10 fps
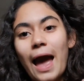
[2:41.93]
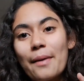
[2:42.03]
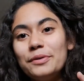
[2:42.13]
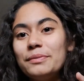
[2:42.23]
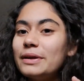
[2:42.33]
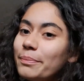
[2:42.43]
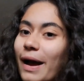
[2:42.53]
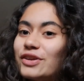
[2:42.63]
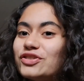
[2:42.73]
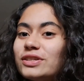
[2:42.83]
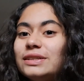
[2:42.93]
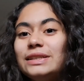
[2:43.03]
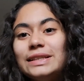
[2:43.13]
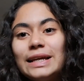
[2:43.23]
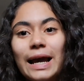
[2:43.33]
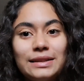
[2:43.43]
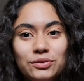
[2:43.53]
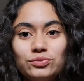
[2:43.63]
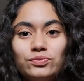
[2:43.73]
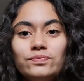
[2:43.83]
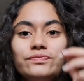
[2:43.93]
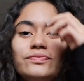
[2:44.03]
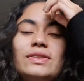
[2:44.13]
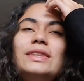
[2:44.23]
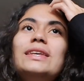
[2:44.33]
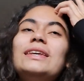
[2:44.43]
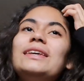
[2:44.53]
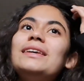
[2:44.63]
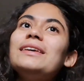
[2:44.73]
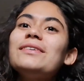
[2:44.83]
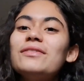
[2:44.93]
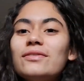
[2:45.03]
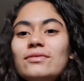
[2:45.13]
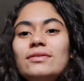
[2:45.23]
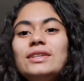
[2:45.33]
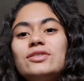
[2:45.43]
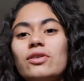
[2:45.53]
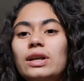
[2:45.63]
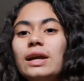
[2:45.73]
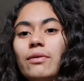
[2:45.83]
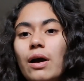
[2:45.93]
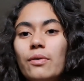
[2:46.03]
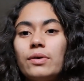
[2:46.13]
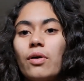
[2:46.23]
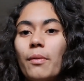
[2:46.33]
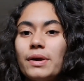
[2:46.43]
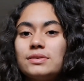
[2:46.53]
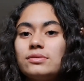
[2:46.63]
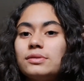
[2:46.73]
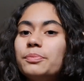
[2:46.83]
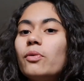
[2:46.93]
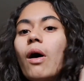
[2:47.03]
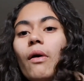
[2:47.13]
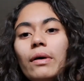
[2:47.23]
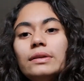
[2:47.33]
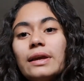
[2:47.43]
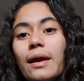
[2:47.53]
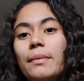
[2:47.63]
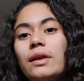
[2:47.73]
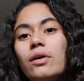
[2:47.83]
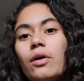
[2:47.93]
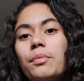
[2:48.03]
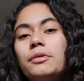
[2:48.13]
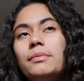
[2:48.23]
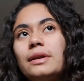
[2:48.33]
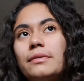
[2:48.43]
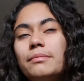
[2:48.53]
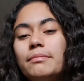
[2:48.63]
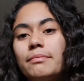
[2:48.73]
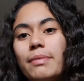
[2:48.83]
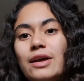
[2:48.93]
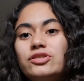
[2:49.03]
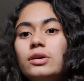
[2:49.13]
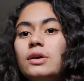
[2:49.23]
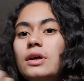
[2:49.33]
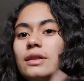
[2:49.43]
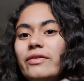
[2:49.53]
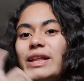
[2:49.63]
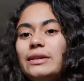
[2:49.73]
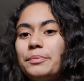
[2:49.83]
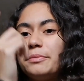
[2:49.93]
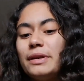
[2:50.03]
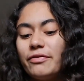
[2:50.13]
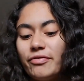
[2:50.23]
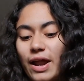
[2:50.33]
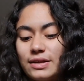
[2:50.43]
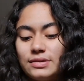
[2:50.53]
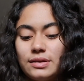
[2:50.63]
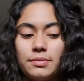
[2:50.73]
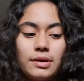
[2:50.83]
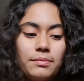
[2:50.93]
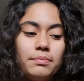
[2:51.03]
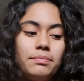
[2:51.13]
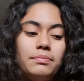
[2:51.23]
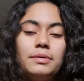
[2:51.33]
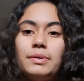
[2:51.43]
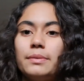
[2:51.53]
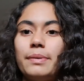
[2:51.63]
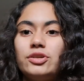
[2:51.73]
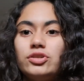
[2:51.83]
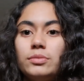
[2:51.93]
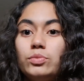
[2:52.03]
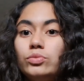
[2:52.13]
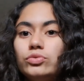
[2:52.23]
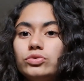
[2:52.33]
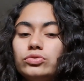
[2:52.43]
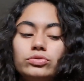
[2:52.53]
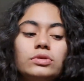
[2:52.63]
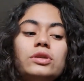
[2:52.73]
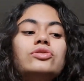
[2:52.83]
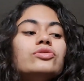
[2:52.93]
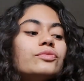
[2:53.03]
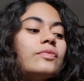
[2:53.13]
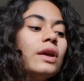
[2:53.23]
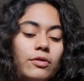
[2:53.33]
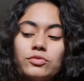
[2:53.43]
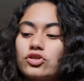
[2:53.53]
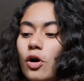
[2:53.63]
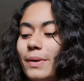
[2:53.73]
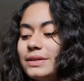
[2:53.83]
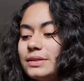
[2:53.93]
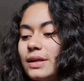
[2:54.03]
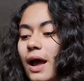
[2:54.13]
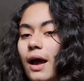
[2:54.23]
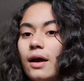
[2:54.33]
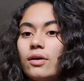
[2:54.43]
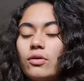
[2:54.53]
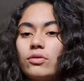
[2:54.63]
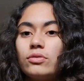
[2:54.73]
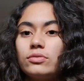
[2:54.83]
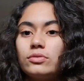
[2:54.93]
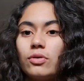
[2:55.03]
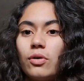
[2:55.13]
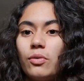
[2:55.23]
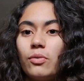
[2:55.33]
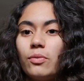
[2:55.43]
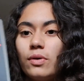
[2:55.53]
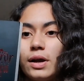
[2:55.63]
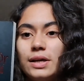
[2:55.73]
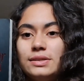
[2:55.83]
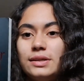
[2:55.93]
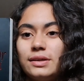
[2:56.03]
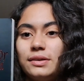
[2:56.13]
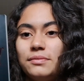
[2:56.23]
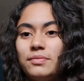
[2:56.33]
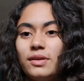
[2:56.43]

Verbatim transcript: a primeira página de cada um e escolher qual eu começo, tipo, qual tem a melhor primeira página. Na verdade, a primeira frase, né? Porque a primeira página é muito texto. Vamos começar com esse aqui: